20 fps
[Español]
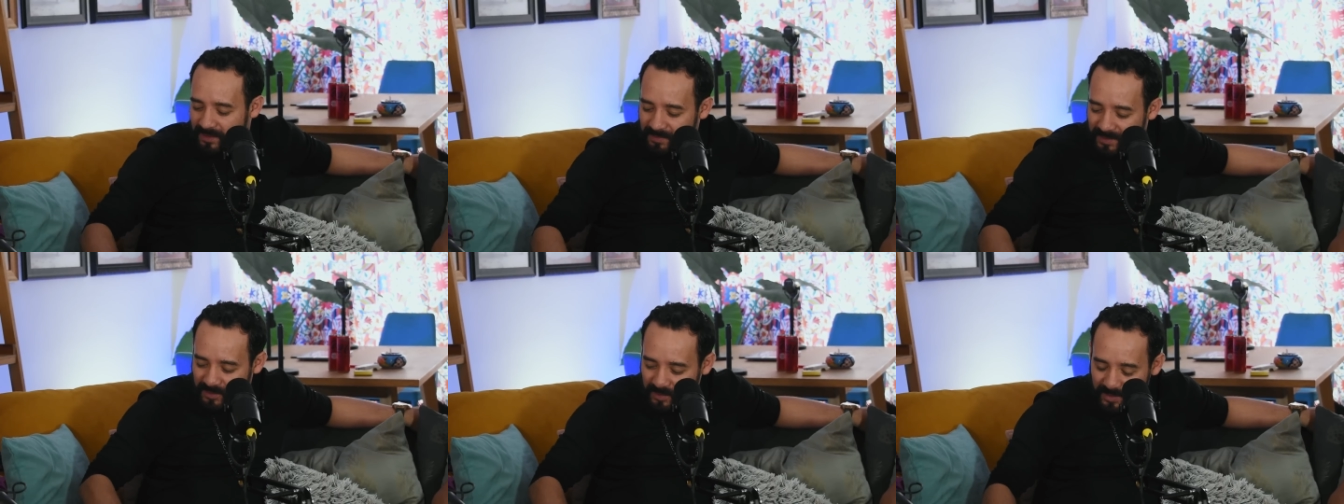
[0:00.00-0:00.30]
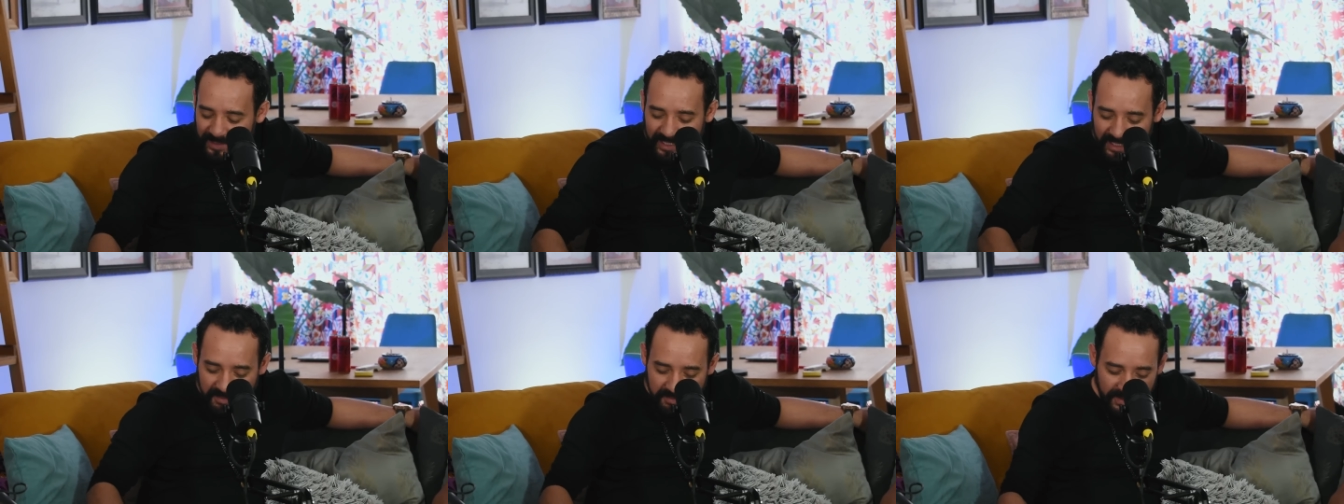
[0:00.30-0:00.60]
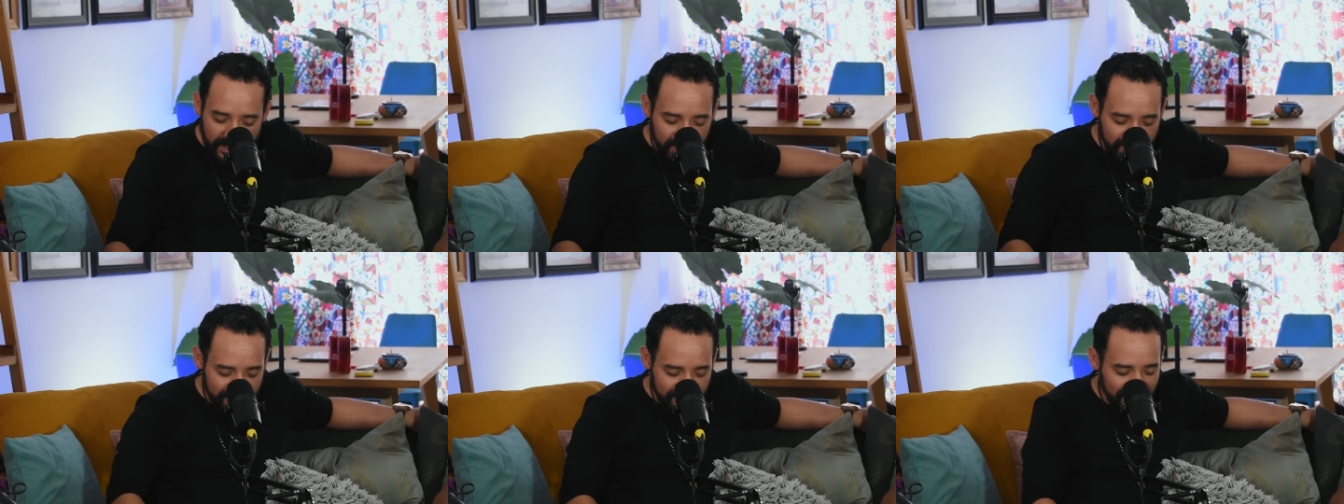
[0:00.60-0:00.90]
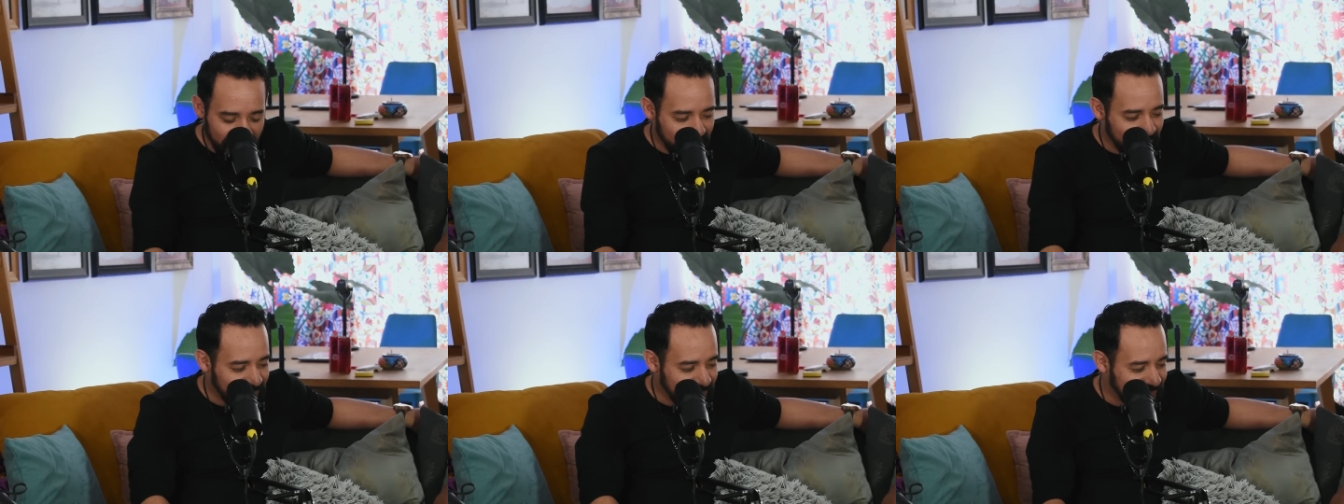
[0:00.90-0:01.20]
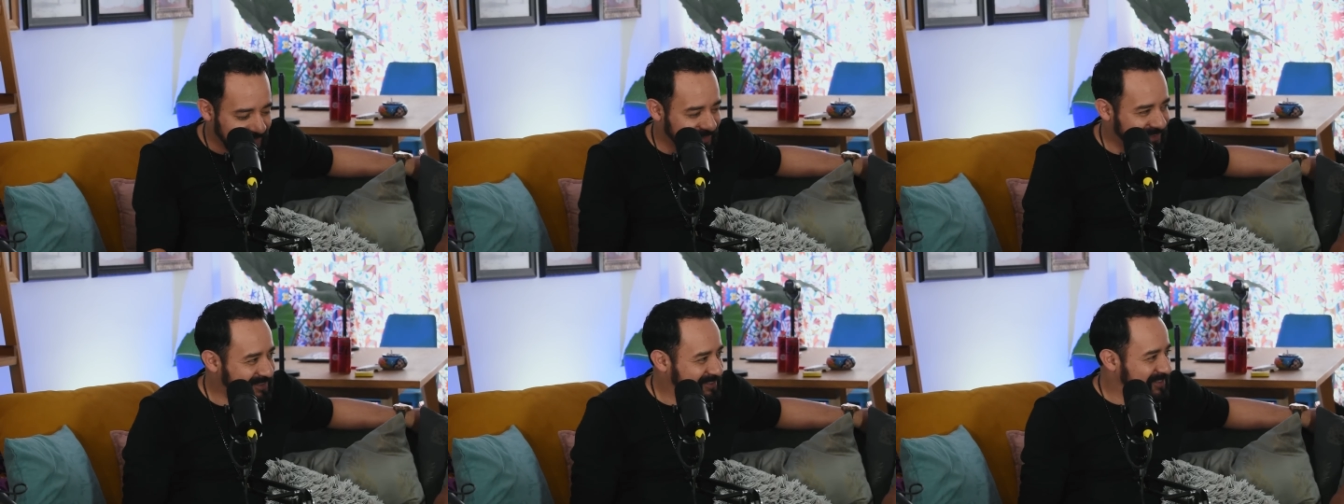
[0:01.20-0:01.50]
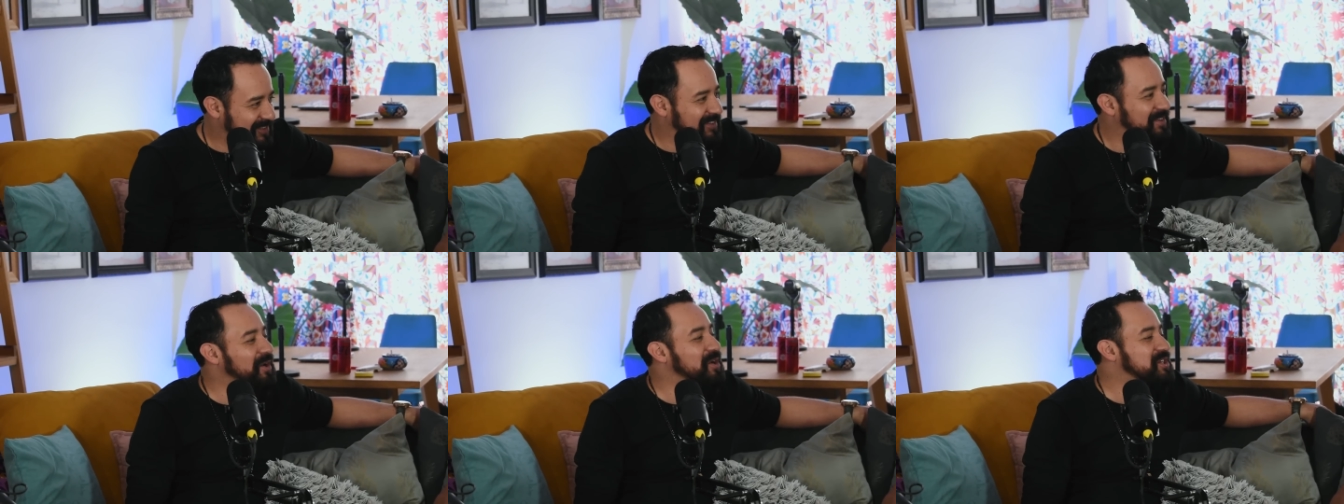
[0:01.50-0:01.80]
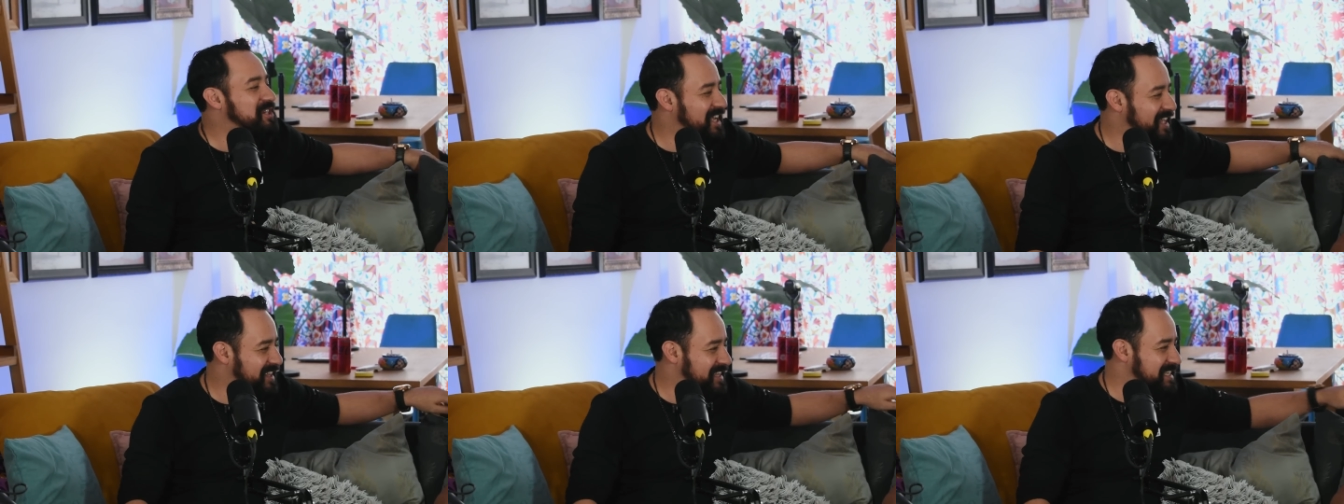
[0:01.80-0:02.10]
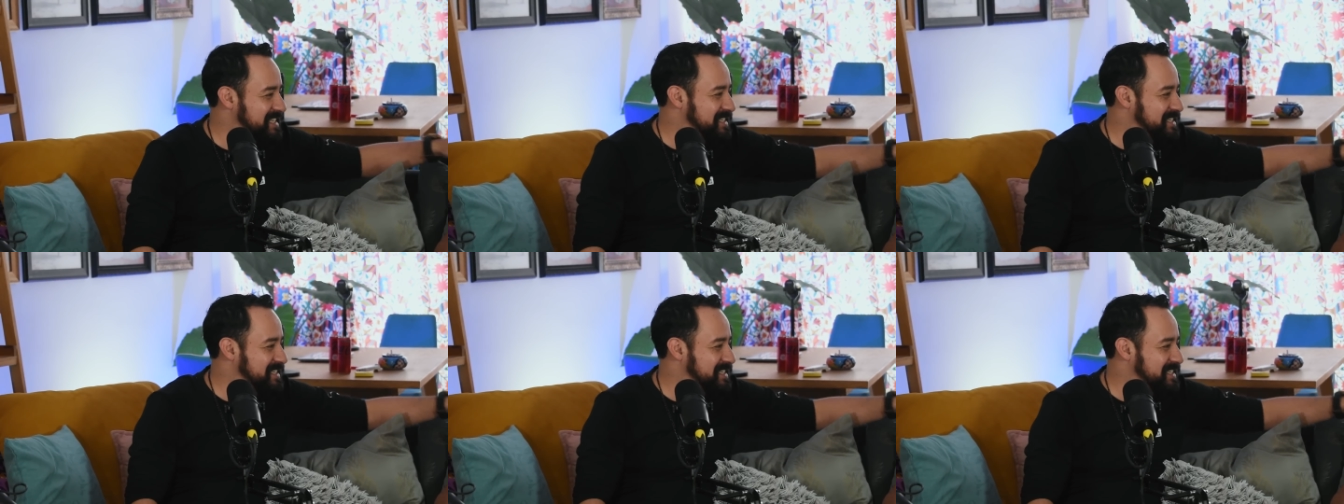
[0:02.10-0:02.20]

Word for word: que me tuve que limpiar con una colcha de